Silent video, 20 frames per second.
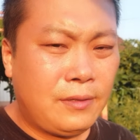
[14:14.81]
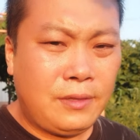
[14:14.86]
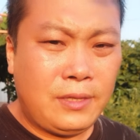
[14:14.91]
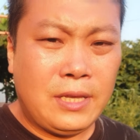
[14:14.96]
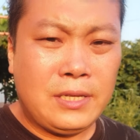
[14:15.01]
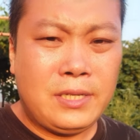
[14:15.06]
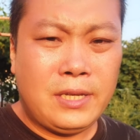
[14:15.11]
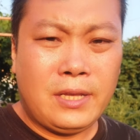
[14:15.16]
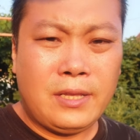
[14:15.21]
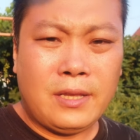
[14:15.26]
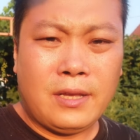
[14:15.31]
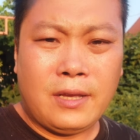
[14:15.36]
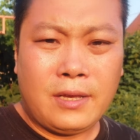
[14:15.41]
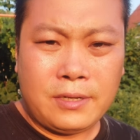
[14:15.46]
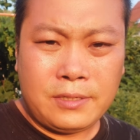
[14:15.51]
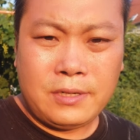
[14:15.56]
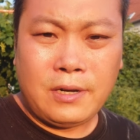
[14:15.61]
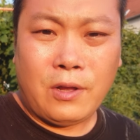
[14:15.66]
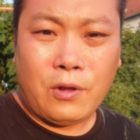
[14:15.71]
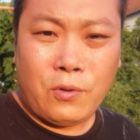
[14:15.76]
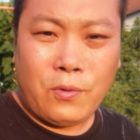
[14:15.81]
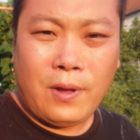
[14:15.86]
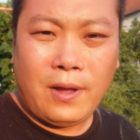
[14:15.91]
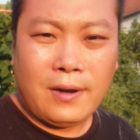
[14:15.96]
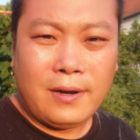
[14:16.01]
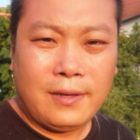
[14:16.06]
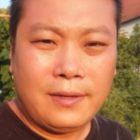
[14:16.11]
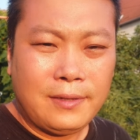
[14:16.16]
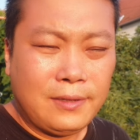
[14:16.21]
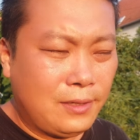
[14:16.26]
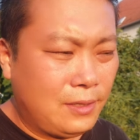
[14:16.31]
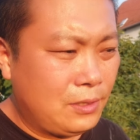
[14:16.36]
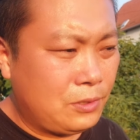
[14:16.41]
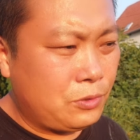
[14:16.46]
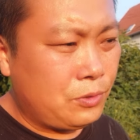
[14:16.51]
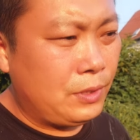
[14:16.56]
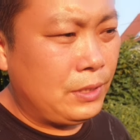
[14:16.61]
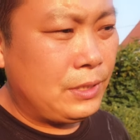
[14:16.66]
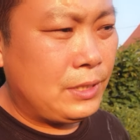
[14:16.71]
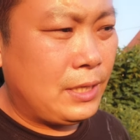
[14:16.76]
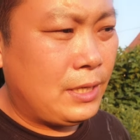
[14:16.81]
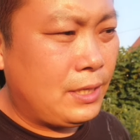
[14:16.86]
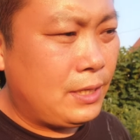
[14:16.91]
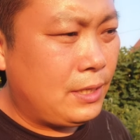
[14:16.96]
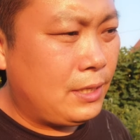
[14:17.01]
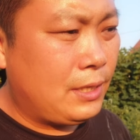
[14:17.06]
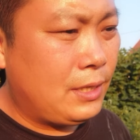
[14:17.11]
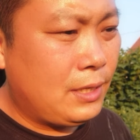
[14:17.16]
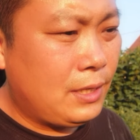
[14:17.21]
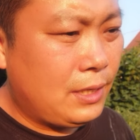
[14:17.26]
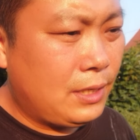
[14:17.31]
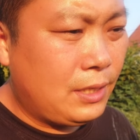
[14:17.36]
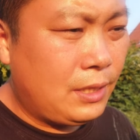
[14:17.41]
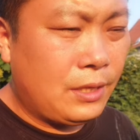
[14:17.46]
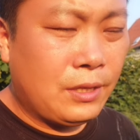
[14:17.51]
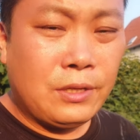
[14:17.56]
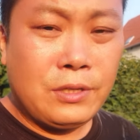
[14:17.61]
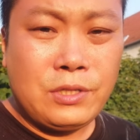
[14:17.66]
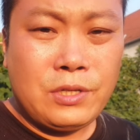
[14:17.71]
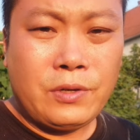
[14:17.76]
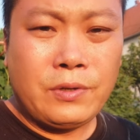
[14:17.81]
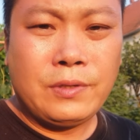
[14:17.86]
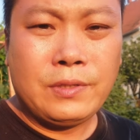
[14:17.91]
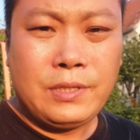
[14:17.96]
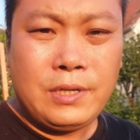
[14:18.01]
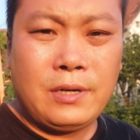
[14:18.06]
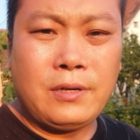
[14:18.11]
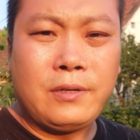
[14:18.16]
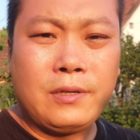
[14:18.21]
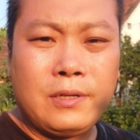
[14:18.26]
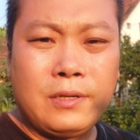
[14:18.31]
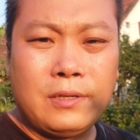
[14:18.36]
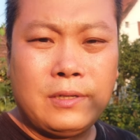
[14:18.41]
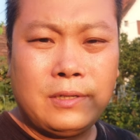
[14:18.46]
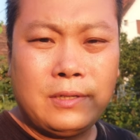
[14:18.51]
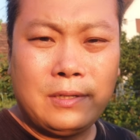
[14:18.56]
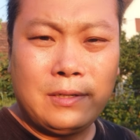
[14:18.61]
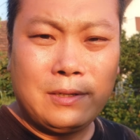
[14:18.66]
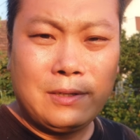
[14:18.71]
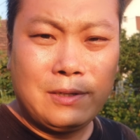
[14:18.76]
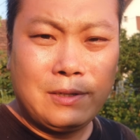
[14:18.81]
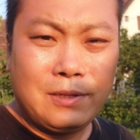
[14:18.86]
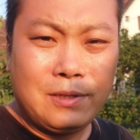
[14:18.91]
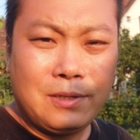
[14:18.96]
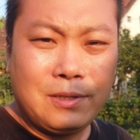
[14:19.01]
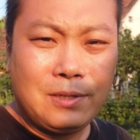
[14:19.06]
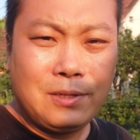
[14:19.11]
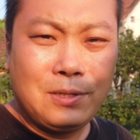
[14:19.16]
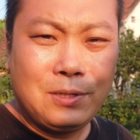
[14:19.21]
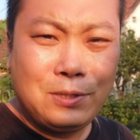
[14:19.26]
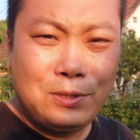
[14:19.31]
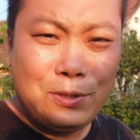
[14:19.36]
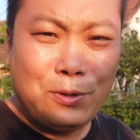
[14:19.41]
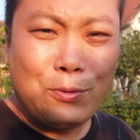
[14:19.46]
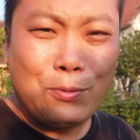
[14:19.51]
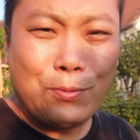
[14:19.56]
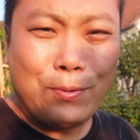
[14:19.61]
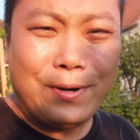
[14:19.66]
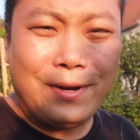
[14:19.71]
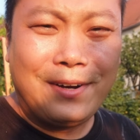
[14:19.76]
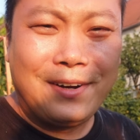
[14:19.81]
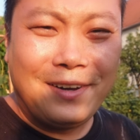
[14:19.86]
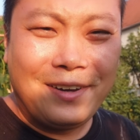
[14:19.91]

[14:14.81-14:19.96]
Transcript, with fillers: 电线呢也是老化了，所以才能造成这样的效果。